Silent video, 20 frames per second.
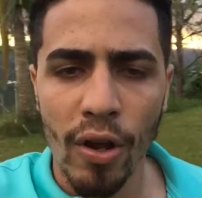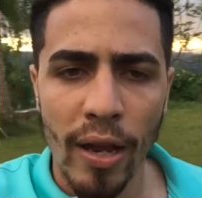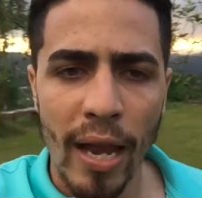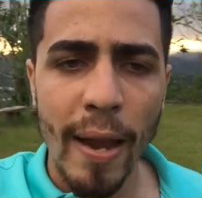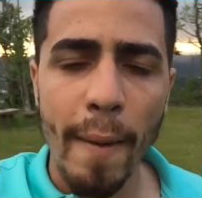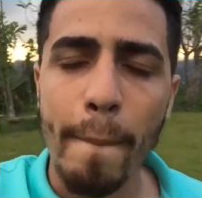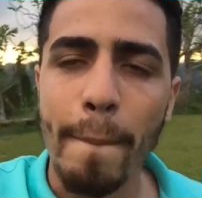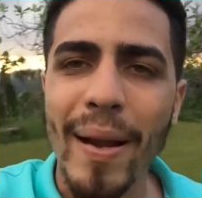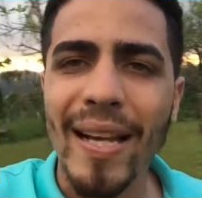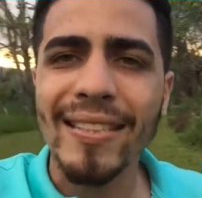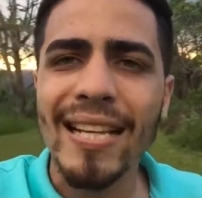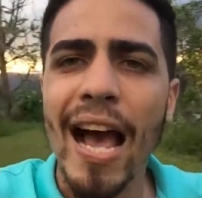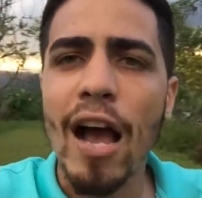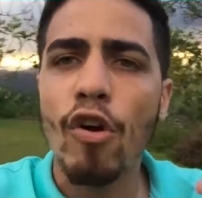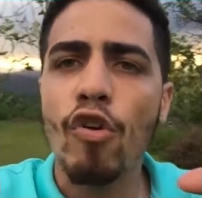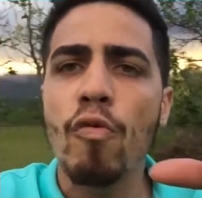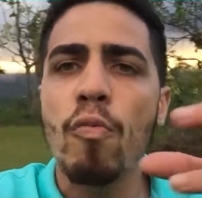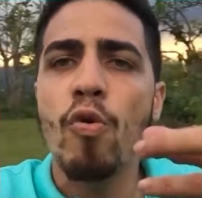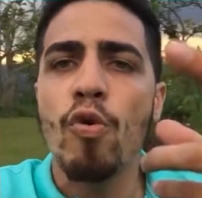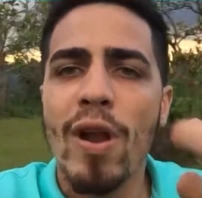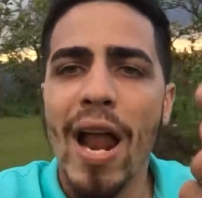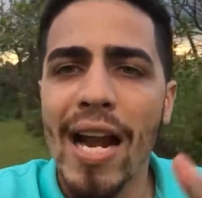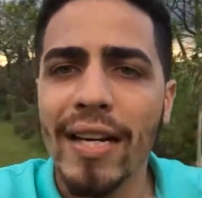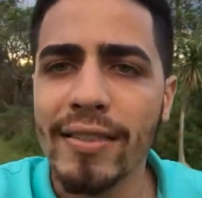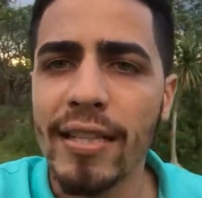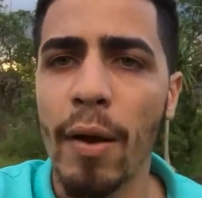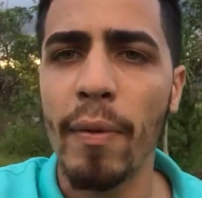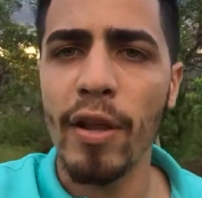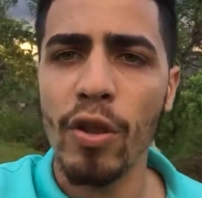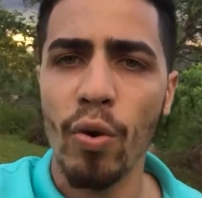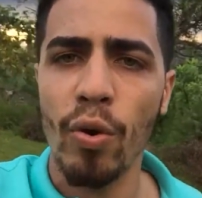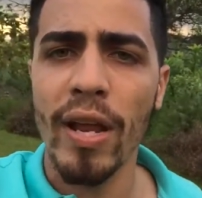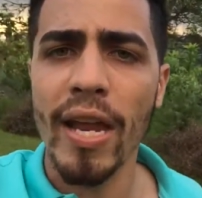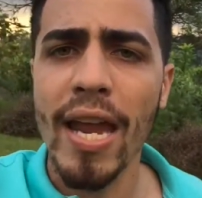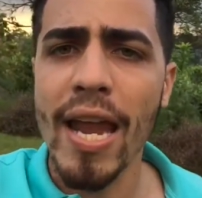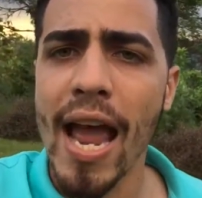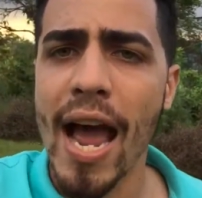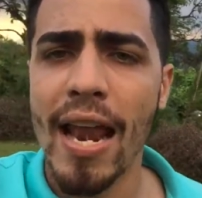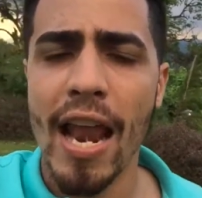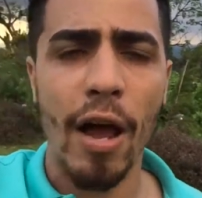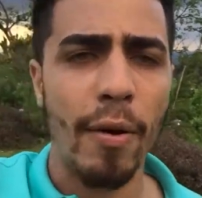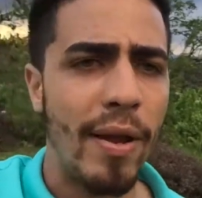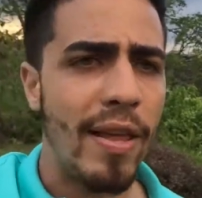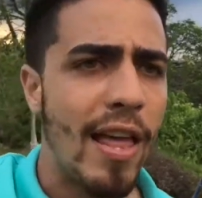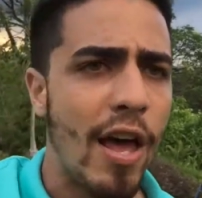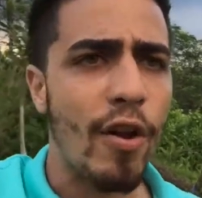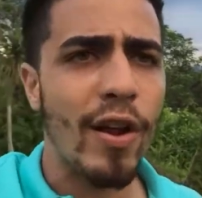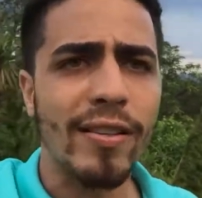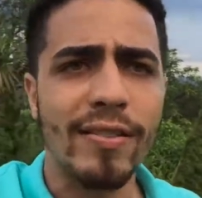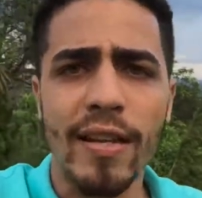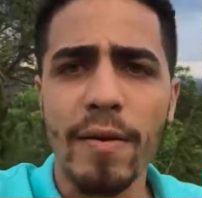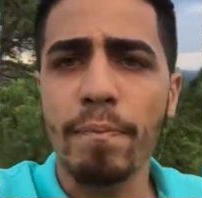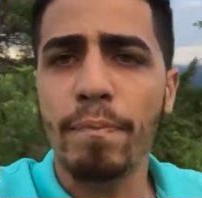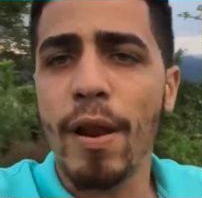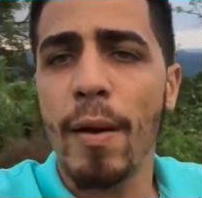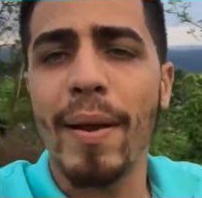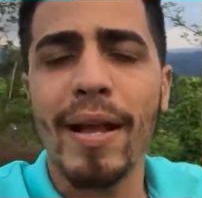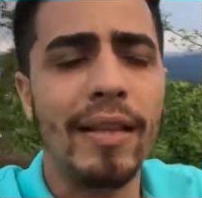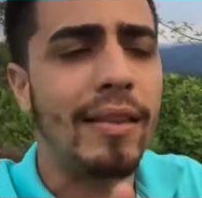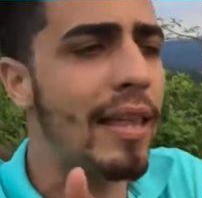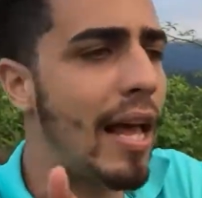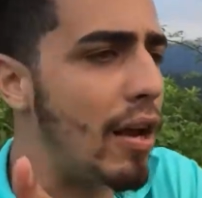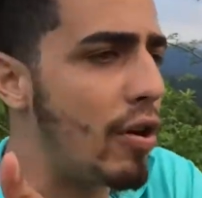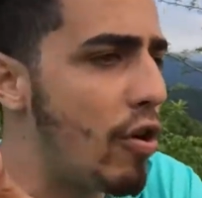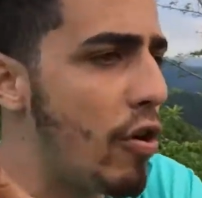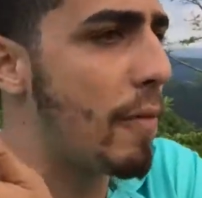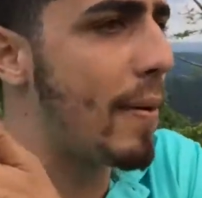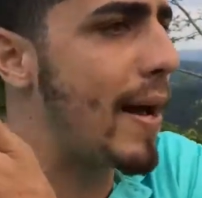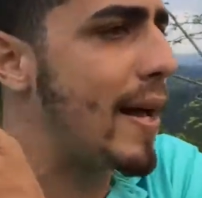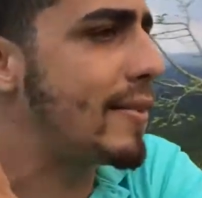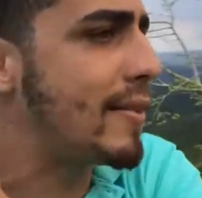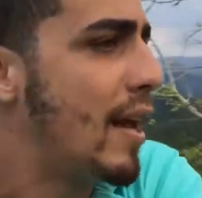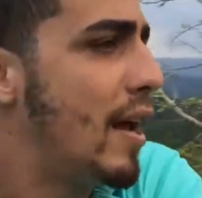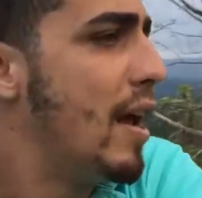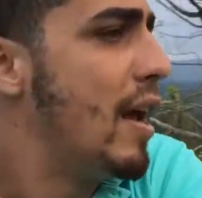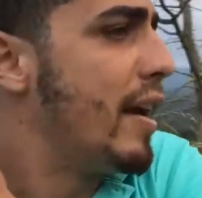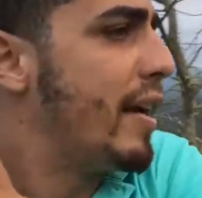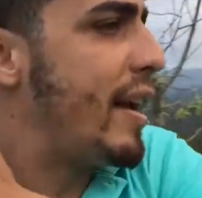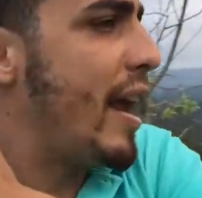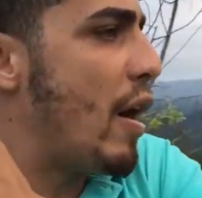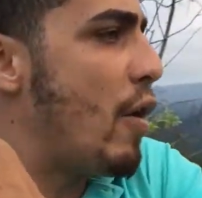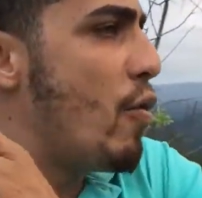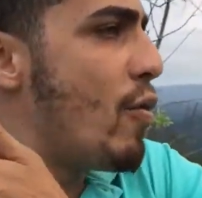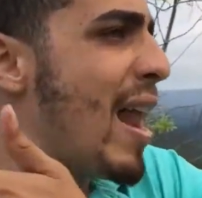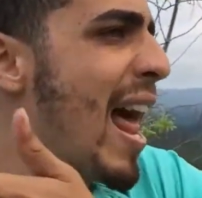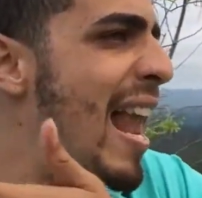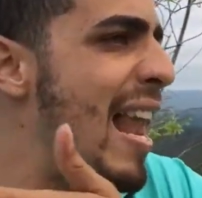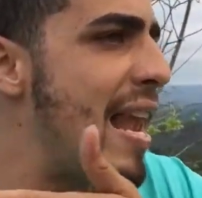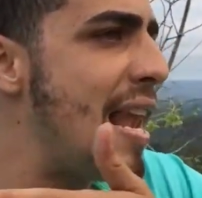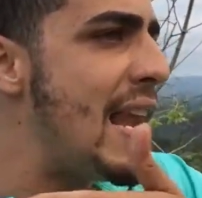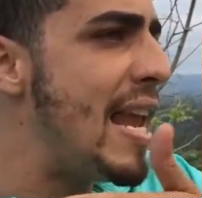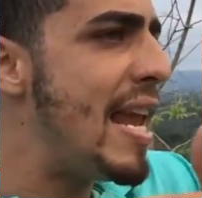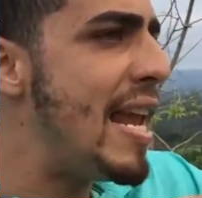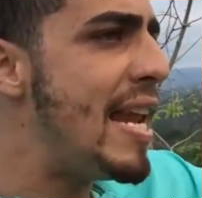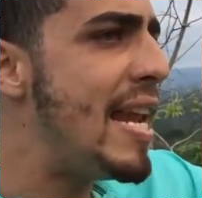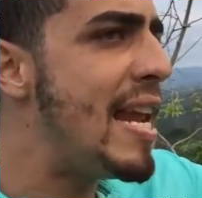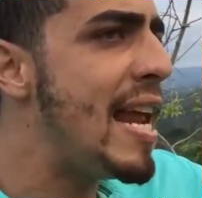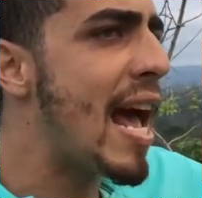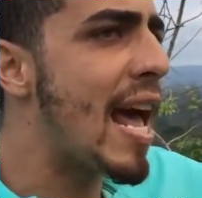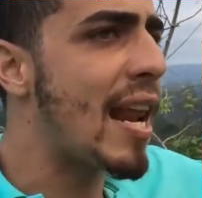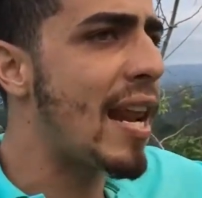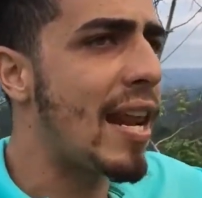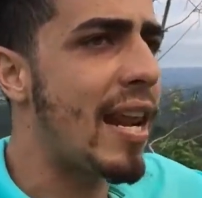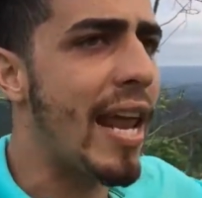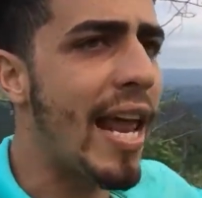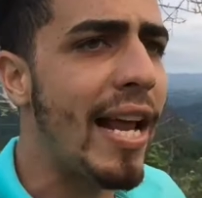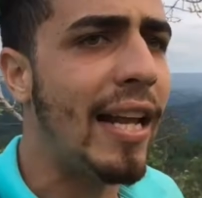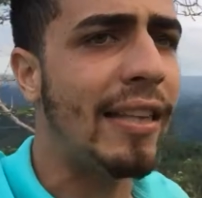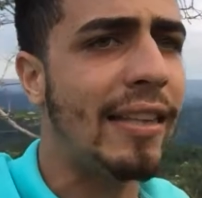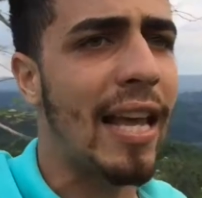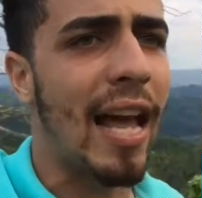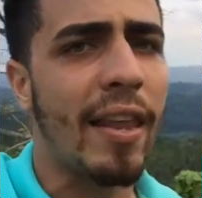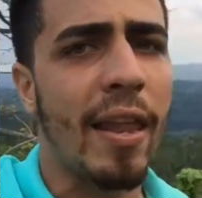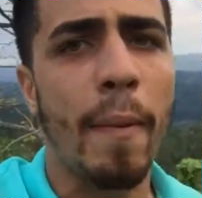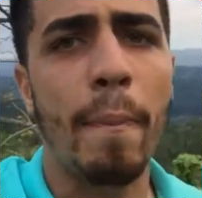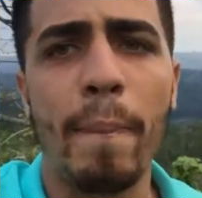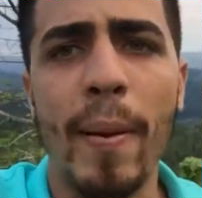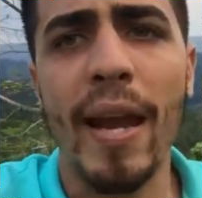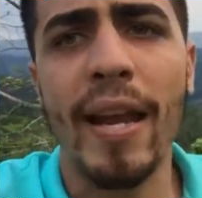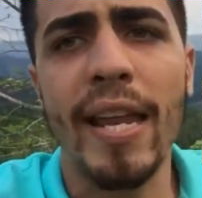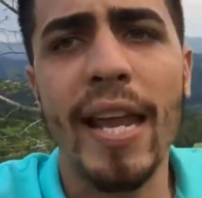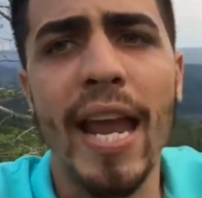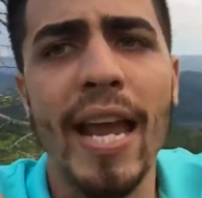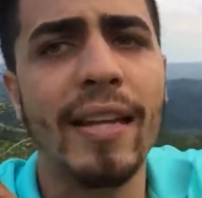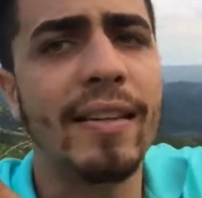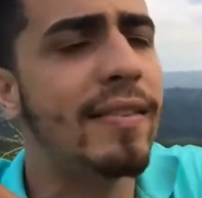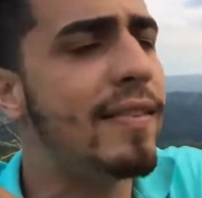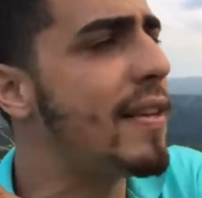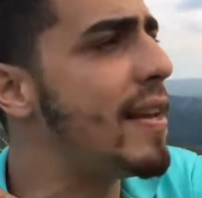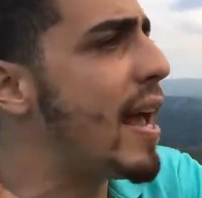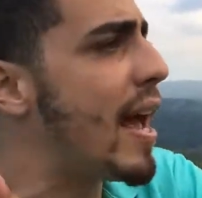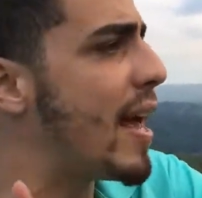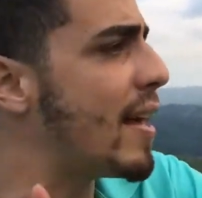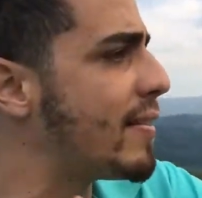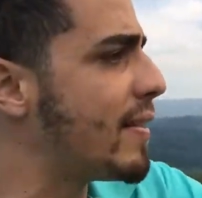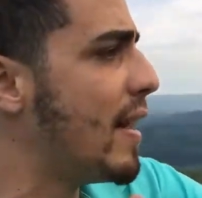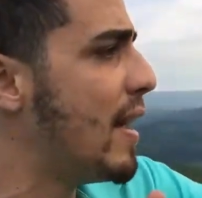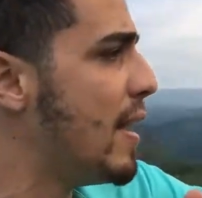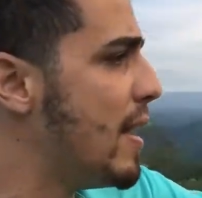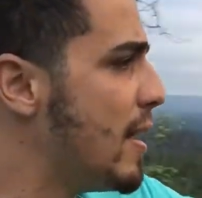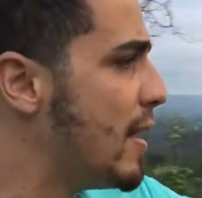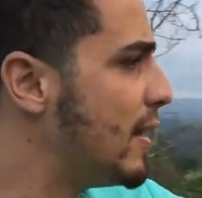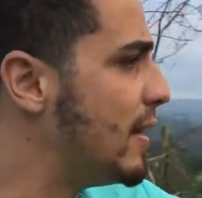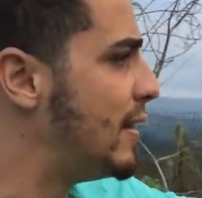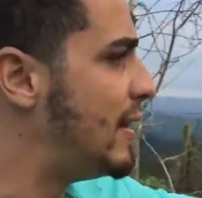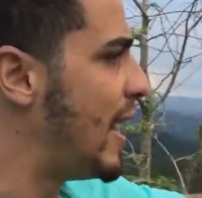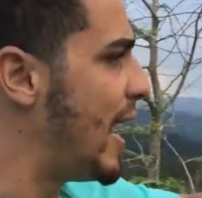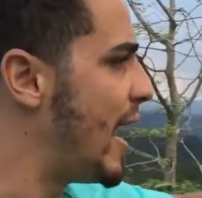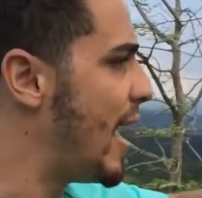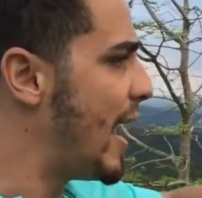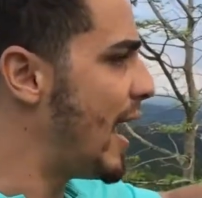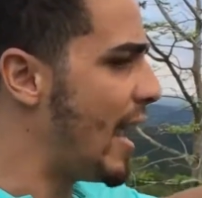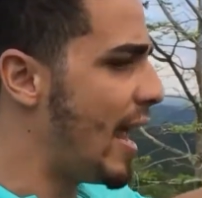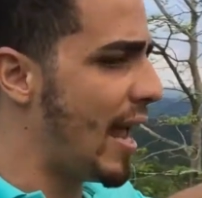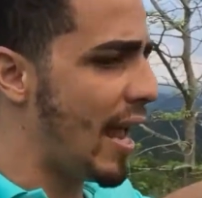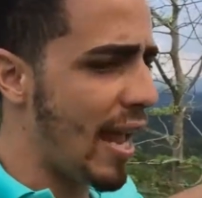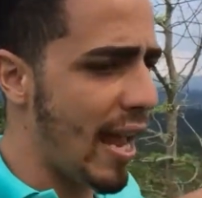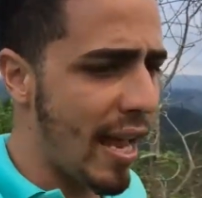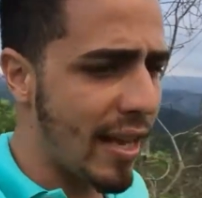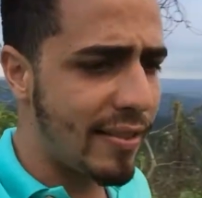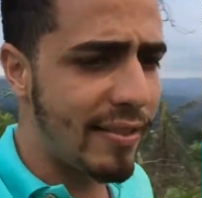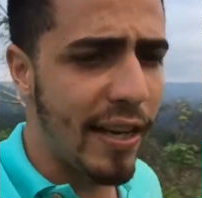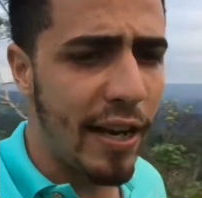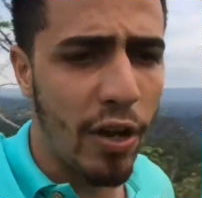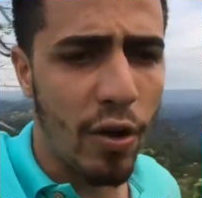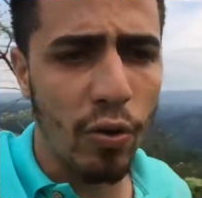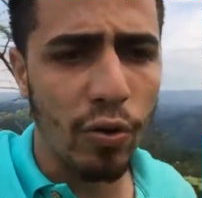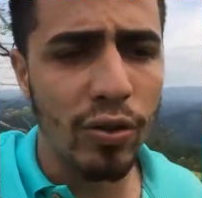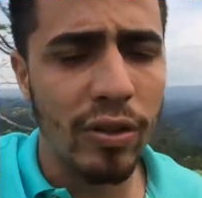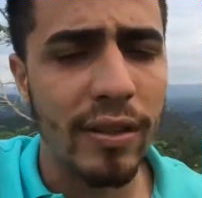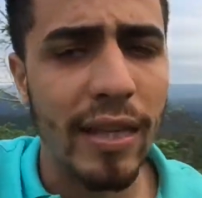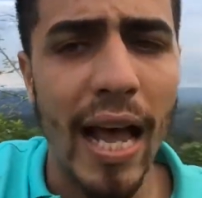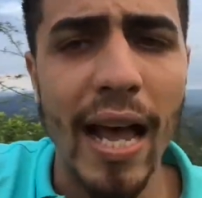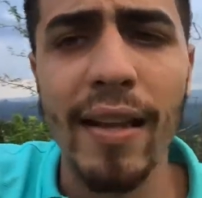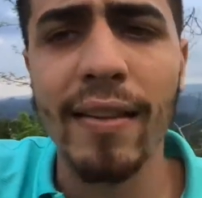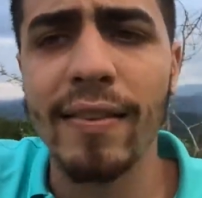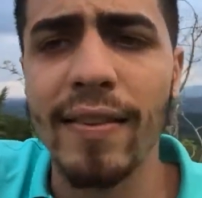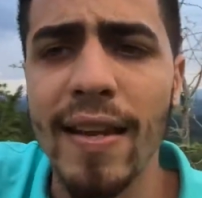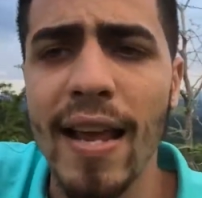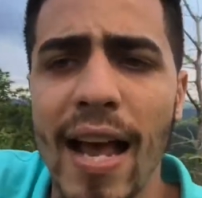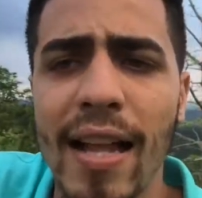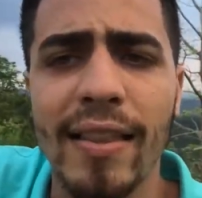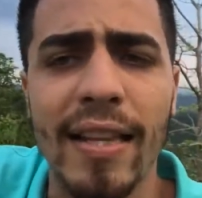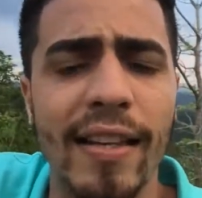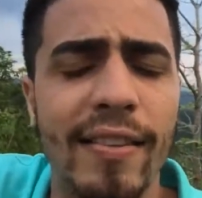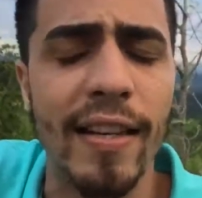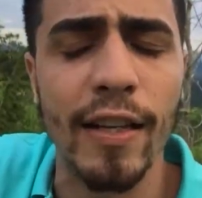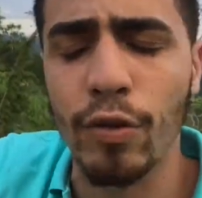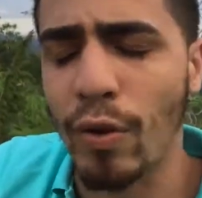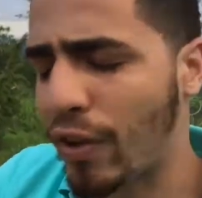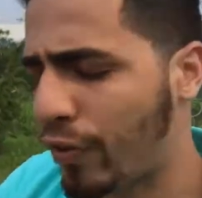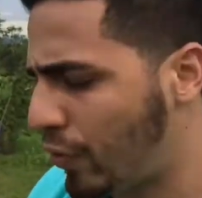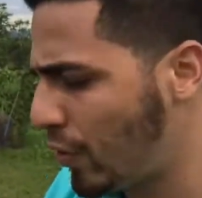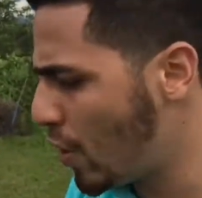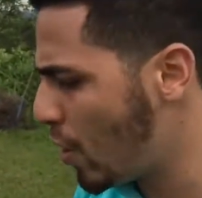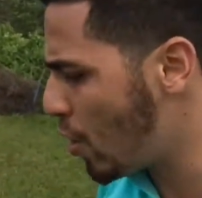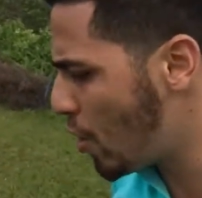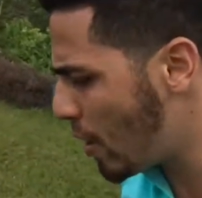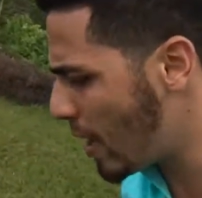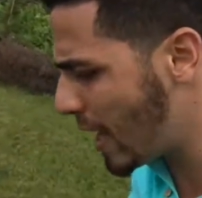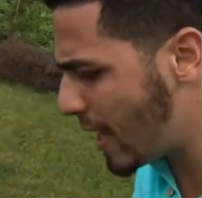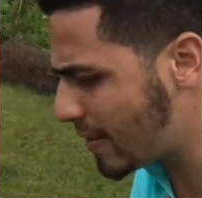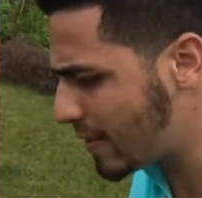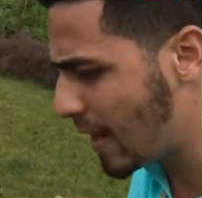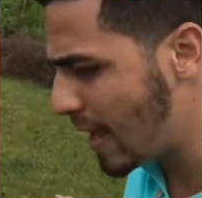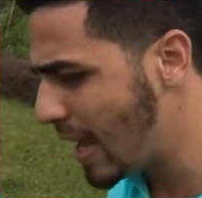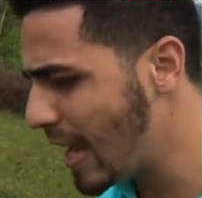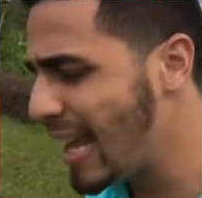y empieza a acumular sabiduría. La vida no es simplemente algo más que una línea recta de experiencias, de circunstancias, de situaciones,